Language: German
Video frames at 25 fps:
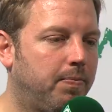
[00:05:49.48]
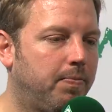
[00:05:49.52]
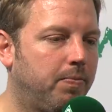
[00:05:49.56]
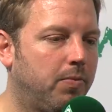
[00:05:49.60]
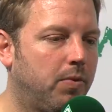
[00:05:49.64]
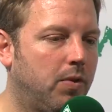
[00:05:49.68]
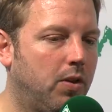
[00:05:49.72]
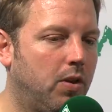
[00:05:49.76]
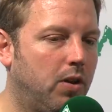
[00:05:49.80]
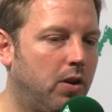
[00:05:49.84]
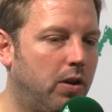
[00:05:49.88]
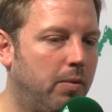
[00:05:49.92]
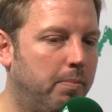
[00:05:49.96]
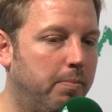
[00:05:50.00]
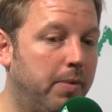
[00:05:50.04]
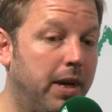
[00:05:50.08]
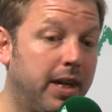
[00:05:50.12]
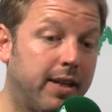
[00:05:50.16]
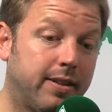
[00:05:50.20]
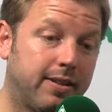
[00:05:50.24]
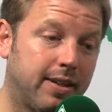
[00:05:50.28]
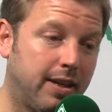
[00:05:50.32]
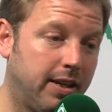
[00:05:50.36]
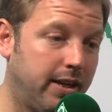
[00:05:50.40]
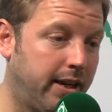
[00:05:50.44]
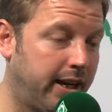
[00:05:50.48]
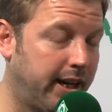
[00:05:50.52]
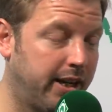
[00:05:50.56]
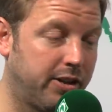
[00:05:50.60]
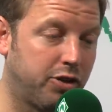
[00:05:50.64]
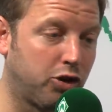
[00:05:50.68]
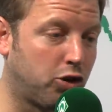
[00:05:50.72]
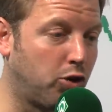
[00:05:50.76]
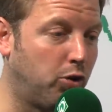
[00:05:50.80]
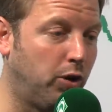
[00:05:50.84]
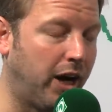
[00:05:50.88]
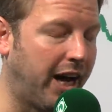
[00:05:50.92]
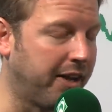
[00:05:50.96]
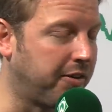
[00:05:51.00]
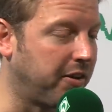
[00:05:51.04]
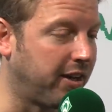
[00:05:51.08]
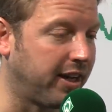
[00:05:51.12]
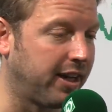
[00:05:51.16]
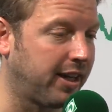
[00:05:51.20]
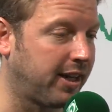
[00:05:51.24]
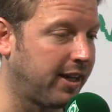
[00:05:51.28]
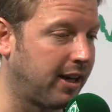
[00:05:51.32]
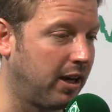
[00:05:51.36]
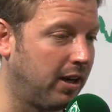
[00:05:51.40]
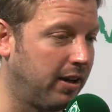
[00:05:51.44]
so ein Ding. Ne? Da Mental, also, also
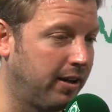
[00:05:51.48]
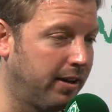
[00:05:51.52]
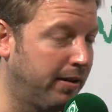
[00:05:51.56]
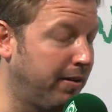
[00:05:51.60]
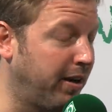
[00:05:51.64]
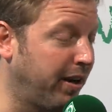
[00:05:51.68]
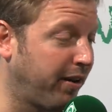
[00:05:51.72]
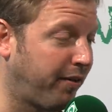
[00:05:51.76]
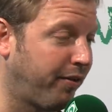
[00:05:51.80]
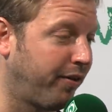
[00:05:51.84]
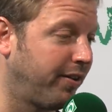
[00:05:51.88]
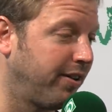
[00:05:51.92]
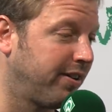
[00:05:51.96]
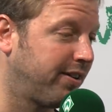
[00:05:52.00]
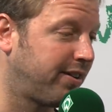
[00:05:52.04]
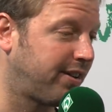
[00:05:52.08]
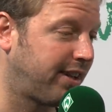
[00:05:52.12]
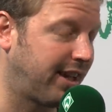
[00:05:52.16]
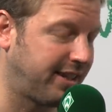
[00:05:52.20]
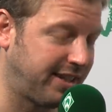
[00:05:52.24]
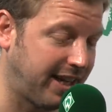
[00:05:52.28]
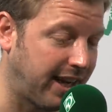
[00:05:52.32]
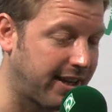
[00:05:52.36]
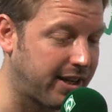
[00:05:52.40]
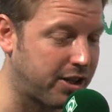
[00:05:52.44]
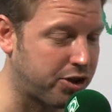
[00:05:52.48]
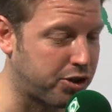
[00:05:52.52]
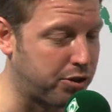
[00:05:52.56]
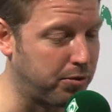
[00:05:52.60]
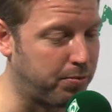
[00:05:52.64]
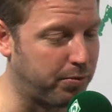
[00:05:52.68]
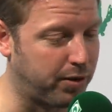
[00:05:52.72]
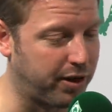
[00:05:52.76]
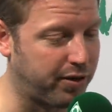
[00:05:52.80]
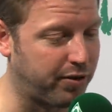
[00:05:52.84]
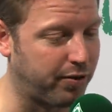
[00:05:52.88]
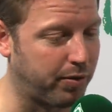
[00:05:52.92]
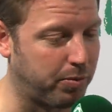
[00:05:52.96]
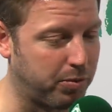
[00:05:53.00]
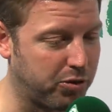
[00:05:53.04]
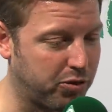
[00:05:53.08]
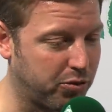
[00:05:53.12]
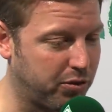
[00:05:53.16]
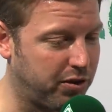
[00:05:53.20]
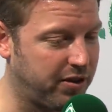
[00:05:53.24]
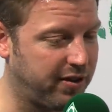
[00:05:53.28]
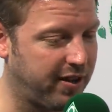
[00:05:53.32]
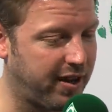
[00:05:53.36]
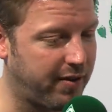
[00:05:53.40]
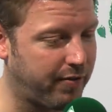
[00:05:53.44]
ich, ich finde, ja, das stimmt. Also wenn man
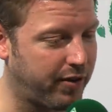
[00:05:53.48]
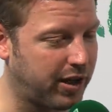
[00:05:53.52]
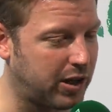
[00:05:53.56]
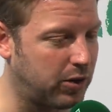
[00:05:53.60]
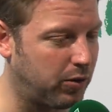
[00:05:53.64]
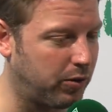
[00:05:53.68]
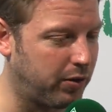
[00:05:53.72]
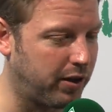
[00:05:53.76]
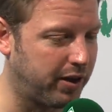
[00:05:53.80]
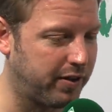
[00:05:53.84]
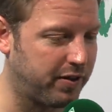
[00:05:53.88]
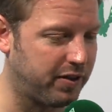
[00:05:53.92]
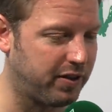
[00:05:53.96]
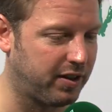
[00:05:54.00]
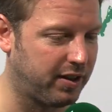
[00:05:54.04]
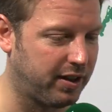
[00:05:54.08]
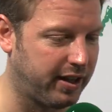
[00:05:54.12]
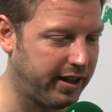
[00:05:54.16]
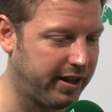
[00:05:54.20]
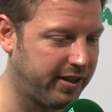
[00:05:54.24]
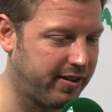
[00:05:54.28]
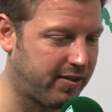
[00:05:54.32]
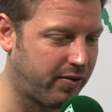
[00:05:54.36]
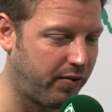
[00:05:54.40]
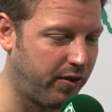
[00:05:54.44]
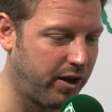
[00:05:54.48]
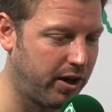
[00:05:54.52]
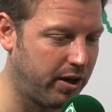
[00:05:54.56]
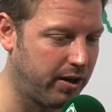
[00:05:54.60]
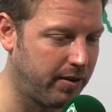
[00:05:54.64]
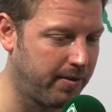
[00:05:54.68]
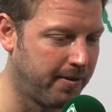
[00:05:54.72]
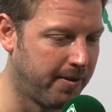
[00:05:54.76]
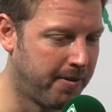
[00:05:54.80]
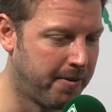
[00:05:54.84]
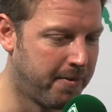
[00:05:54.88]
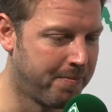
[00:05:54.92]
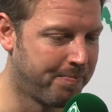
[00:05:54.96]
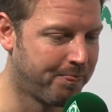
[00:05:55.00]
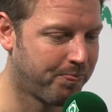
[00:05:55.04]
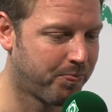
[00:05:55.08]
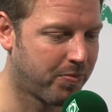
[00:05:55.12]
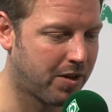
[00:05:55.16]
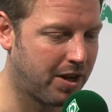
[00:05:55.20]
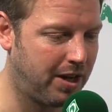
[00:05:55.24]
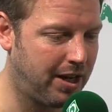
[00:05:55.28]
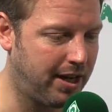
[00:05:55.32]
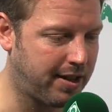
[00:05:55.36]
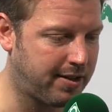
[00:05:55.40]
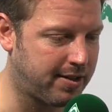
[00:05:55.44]
so diese Entwicklung, also als wir
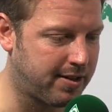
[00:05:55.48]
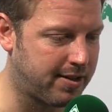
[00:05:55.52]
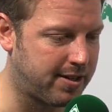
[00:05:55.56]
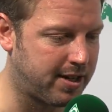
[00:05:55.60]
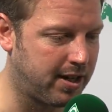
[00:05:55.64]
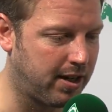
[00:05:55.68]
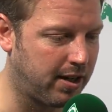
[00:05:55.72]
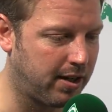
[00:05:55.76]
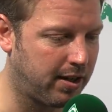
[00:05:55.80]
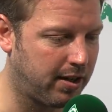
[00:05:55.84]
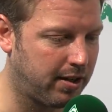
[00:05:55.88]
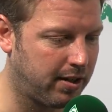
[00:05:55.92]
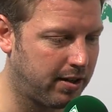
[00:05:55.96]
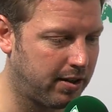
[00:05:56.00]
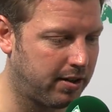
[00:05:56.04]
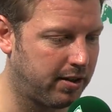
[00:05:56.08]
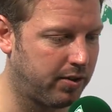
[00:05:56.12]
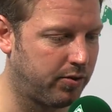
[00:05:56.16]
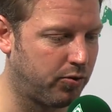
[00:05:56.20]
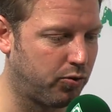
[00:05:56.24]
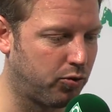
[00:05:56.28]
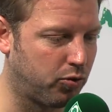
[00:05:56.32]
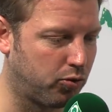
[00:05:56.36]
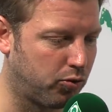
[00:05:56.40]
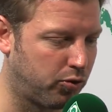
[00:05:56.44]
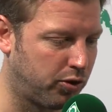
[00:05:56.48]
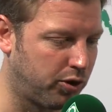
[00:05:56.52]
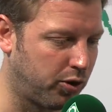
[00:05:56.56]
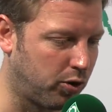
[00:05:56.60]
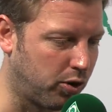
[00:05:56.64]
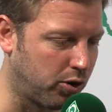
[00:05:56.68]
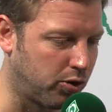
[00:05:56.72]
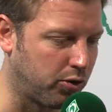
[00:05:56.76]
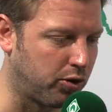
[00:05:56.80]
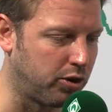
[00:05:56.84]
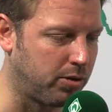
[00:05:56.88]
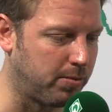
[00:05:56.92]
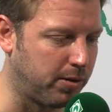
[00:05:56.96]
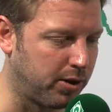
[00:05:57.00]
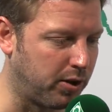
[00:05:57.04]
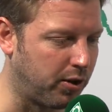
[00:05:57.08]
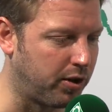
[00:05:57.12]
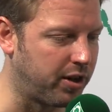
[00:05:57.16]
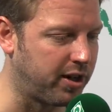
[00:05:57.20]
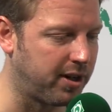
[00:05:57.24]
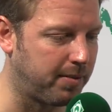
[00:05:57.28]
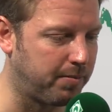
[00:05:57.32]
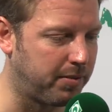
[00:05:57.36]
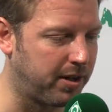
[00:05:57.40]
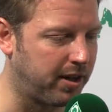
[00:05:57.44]
letztes Jahr dann so die Rückrunde
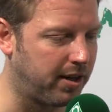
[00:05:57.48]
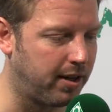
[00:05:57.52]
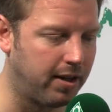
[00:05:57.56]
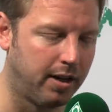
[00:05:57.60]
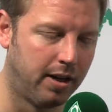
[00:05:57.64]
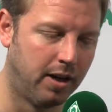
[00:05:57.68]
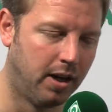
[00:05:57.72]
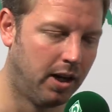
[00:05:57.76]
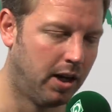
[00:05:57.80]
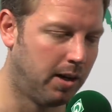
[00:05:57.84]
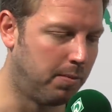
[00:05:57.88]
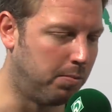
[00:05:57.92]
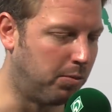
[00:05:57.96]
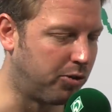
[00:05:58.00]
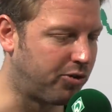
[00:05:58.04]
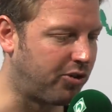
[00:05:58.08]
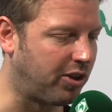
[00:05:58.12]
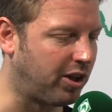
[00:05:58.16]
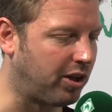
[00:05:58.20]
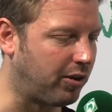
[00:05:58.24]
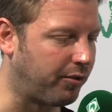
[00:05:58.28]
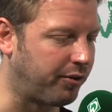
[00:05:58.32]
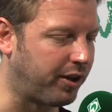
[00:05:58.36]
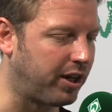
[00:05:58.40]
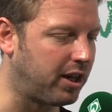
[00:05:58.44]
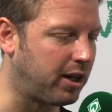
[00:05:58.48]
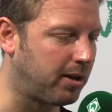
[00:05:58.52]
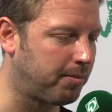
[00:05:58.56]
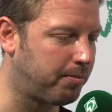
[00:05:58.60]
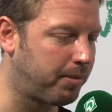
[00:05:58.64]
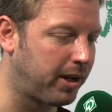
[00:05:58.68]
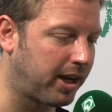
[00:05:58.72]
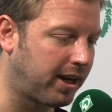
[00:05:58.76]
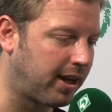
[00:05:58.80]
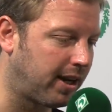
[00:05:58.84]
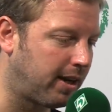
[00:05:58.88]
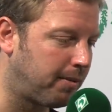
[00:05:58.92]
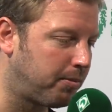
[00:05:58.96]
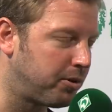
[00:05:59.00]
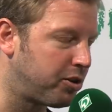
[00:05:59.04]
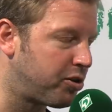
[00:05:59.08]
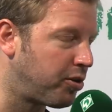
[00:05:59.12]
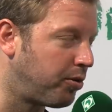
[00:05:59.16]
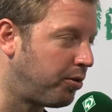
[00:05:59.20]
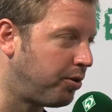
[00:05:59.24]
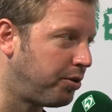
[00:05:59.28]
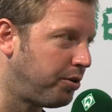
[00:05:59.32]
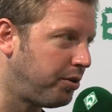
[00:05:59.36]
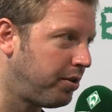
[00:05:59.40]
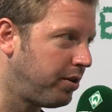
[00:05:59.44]
begonnen haben, da musste ich auf jeder PK
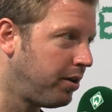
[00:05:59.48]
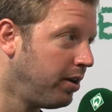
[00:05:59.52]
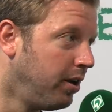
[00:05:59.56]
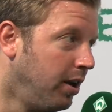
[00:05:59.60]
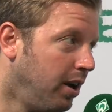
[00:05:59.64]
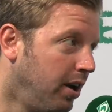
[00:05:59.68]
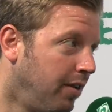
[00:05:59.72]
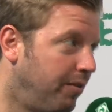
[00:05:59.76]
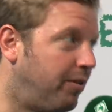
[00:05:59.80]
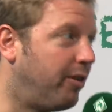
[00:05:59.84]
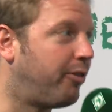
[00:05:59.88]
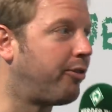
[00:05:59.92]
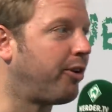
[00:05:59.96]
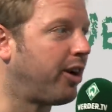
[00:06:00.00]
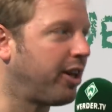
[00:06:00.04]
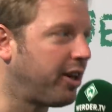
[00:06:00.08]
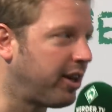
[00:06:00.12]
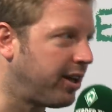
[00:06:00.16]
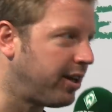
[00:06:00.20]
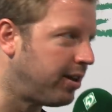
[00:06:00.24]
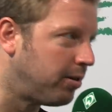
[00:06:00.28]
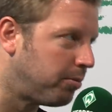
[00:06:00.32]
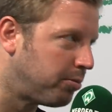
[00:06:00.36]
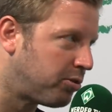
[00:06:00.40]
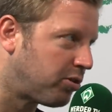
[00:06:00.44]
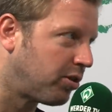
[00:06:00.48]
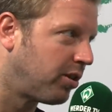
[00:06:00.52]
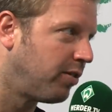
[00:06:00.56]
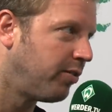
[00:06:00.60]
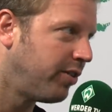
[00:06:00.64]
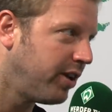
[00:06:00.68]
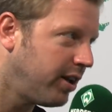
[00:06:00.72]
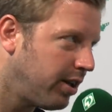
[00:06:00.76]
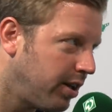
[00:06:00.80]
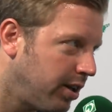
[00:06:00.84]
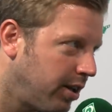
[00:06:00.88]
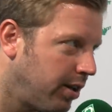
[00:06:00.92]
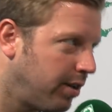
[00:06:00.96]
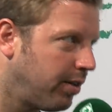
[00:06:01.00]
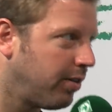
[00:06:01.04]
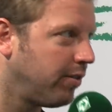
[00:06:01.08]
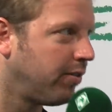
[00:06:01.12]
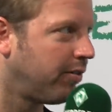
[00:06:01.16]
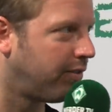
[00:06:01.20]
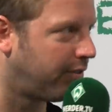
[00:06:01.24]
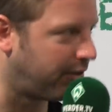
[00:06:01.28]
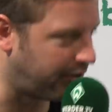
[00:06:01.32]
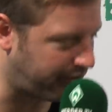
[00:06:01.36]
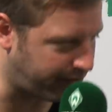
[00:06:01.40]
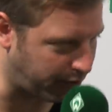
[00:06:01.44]
betonen, wir fahren dahin, um zu
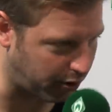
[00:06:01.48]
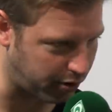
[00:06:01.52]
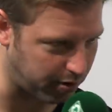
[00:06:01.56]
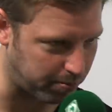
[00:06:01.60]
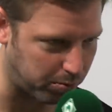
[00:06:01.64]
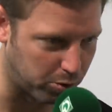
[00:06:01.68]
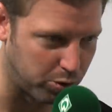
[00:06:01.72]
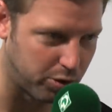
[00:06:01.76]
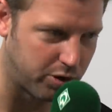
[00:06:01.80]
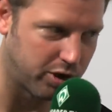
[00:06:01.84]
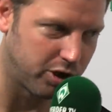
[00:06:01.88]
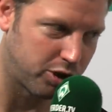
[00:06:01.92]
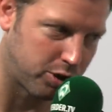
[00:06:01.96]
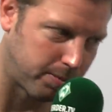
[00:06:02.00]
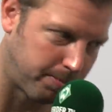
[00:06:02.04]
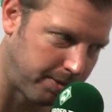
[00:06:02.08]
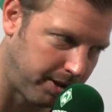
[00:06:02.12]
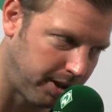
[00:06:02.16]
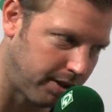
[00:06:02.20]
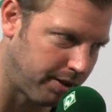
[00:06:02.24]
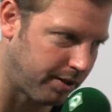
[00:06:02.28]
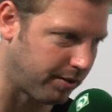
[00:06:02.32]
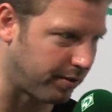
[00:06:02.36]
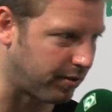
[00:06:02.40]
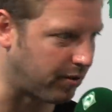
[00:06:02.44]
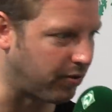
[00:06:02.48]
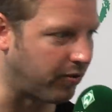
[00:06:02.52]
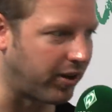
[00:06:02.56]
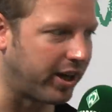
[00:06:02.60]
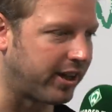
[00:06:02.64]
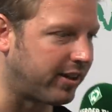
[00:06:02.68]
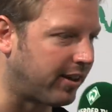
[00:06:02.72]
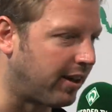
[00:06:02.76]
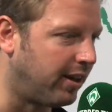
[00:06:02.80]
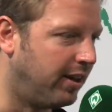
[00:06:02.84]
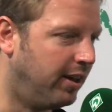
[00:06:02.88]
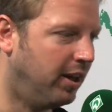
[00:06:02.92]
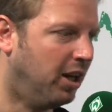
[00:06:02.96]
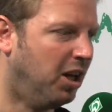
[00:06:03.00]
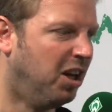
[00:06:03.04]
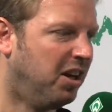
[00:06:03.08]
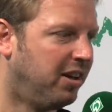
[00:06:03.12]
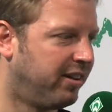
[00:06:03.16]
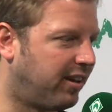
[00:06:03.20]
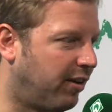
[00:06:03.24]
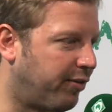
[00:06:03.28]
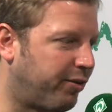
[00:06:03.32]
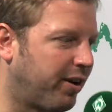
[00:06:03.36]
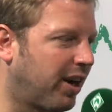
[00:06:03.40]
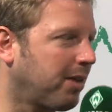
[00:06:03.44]
gewinnen, wir wollen mutig spielen und so weiter.
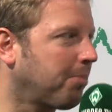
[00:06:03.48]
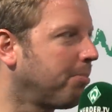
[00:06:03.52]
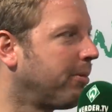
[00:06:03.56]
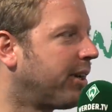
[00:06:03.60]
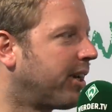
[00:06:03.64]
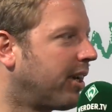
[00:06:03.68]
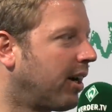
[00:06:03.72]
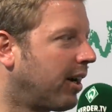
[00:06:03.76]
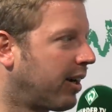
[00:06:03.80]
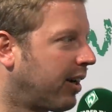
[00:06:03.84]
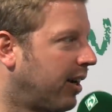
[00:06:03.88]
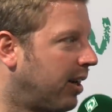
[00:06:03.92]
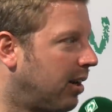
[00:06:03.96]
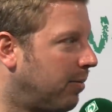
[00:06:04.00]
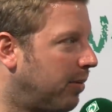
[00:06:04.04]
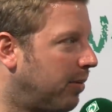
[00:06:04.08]
Da fragt mich gar keiner